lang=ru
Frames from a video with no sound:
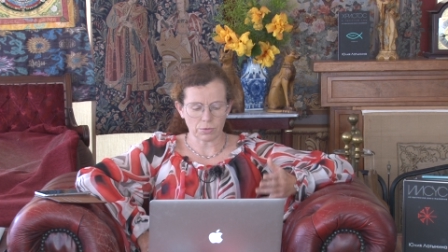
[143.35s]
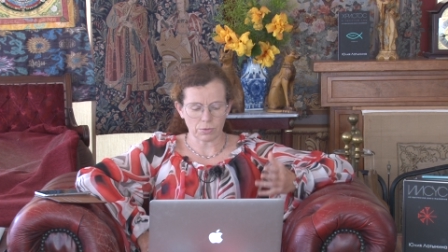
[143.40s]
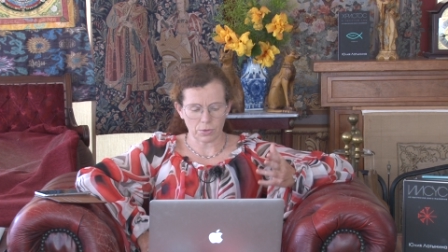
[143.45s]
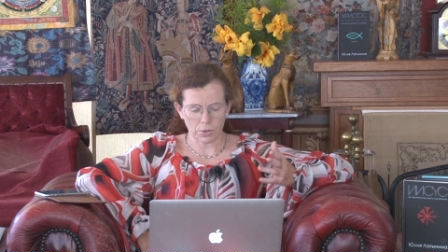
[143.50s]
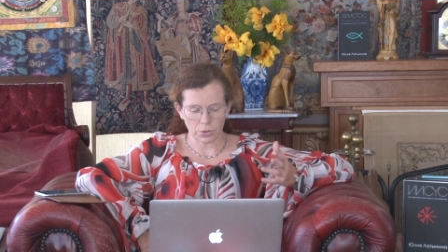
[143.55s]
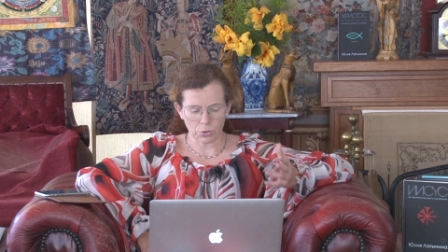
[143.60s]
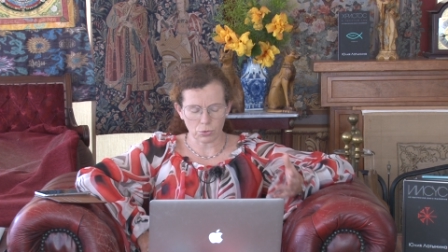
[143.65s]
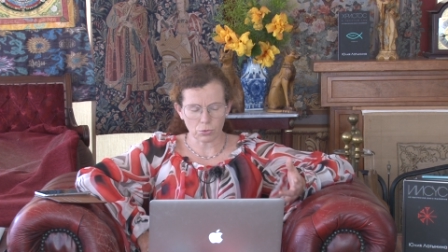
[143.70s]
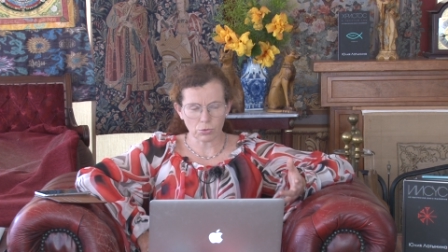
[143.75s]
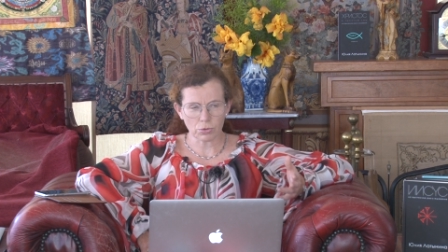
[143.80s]

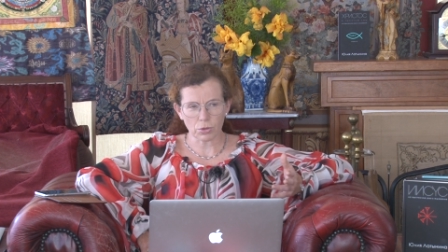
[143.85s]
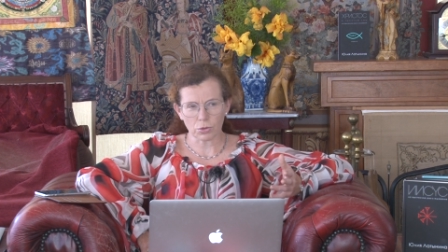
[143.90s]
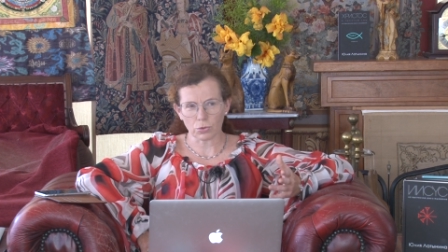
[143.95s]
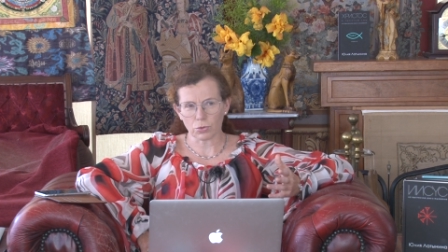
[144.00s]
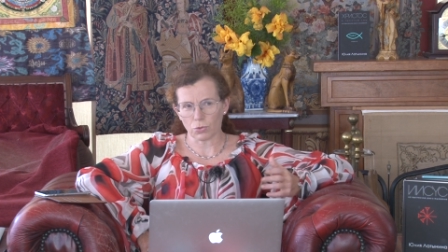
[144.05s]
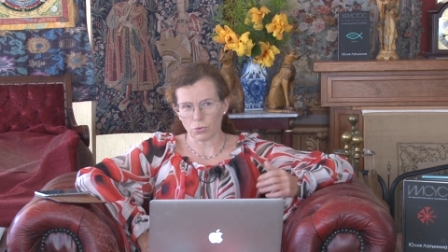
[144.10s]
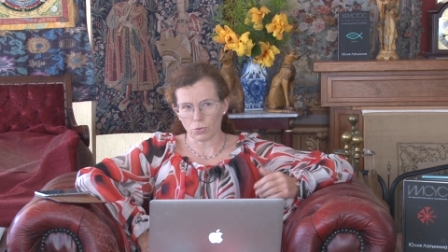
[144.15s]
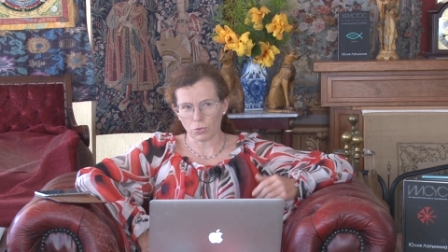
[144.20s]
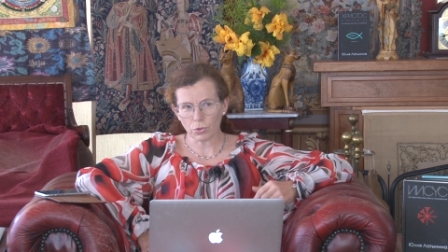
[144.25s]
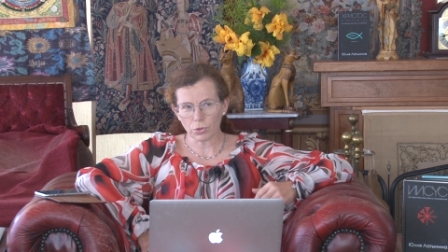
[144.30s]
французы,
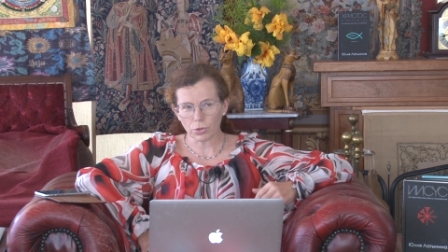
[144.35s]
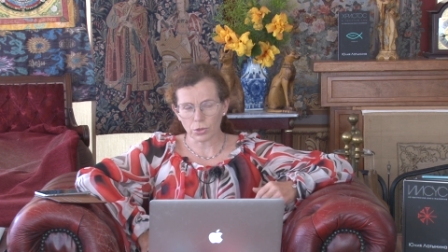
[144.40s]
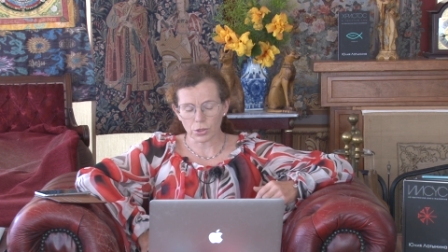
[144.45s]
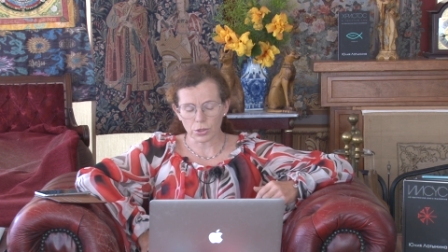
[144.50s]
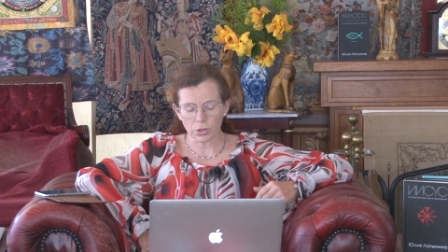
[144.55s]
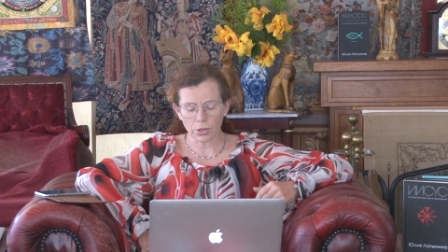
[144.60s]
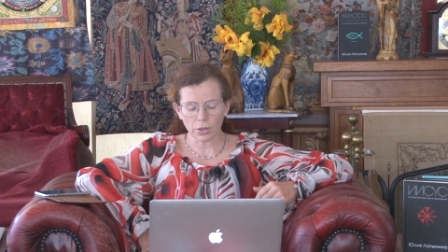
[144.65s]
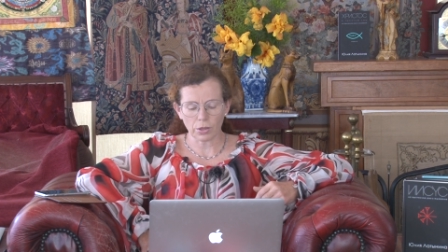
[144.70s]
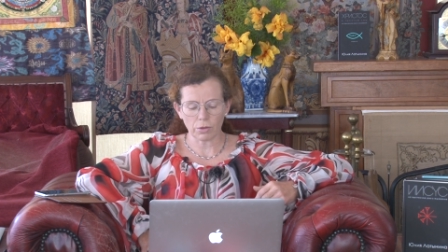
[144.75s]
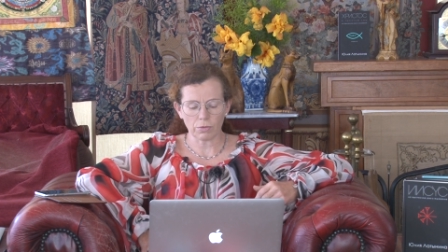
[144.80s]
кто угодно,
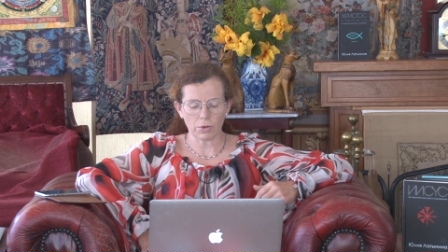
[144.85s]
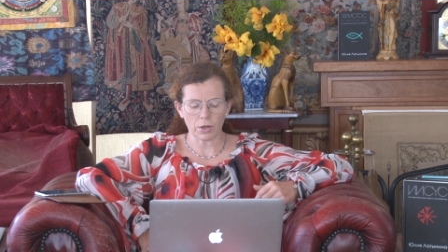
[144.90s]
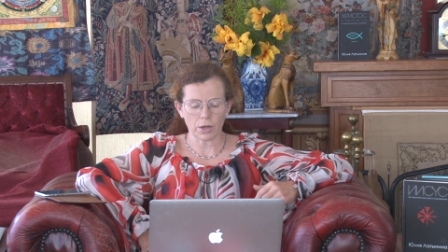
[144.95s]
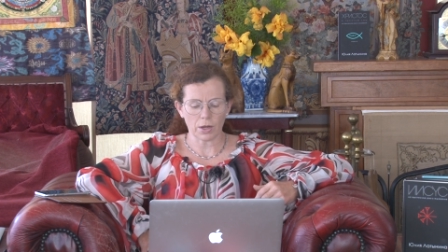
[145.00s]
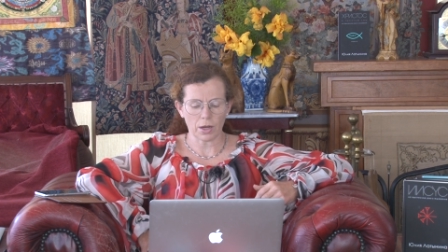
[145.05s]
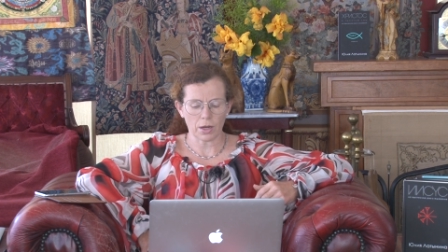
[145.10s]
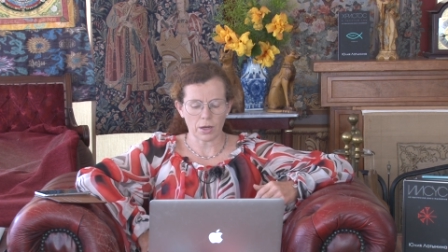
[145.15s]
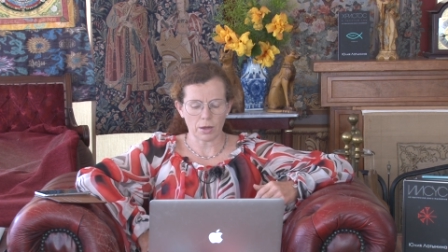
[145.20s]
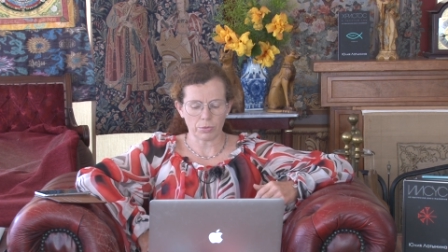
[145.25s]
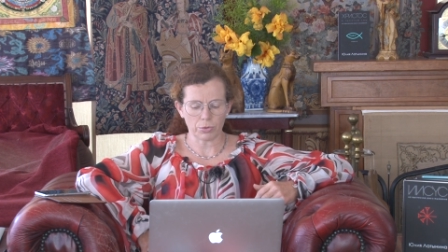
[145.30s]
делали
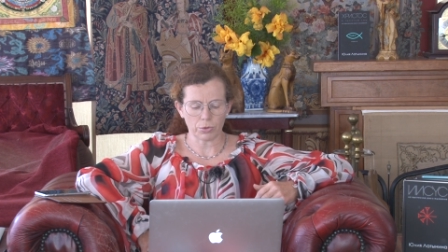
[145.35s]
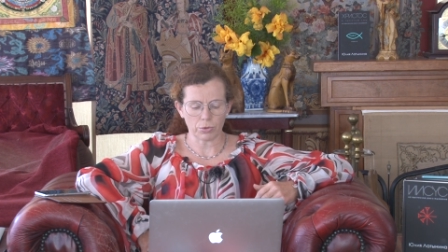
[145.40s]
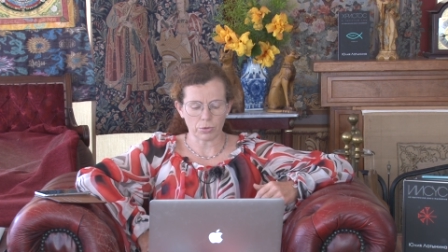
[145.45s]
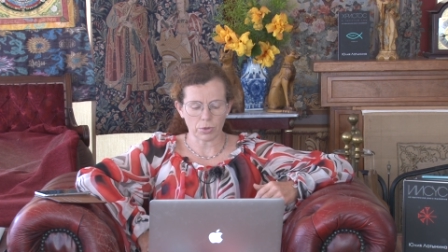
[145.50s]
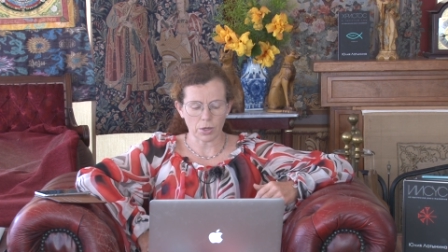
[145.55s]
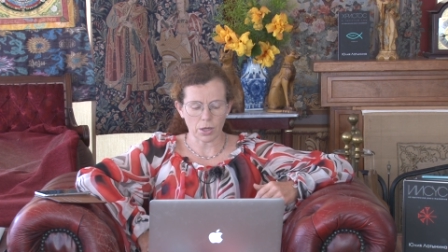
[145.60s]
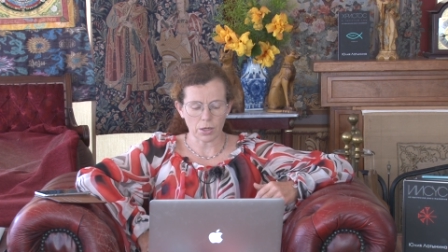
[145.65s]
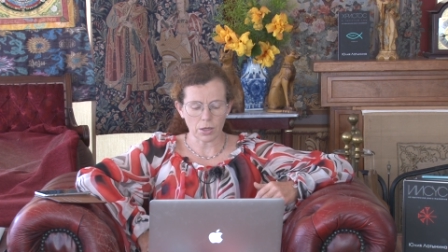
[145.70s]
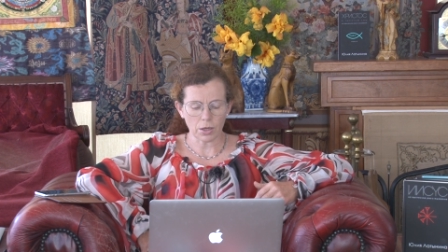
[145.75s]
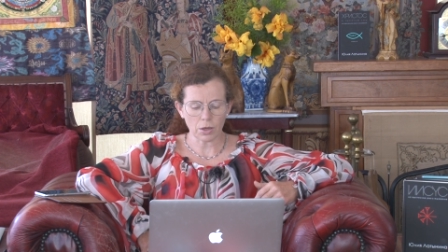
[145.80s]
великолепную
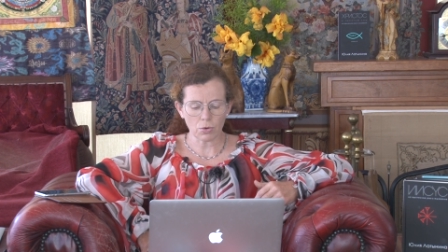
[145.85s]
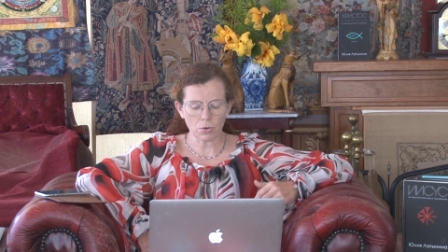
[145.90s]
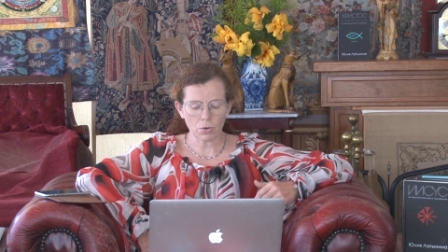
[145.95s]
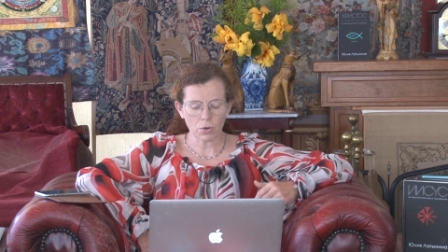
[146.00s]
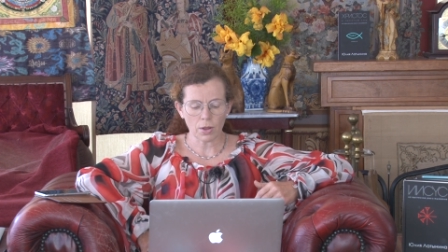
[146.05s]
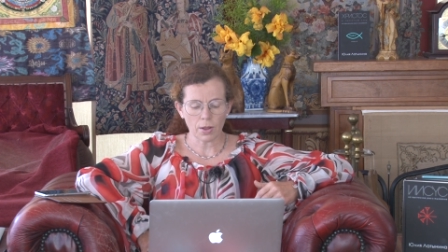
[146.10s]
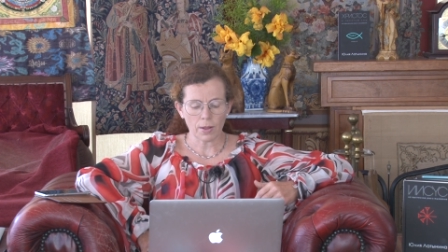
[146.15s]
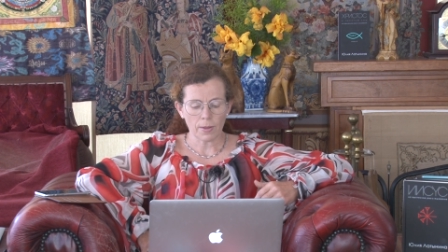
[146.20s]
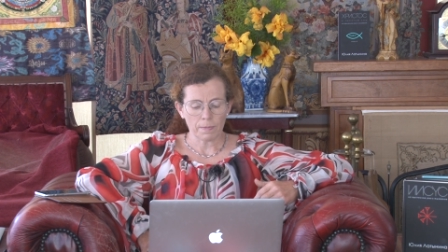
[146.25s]
карьеру.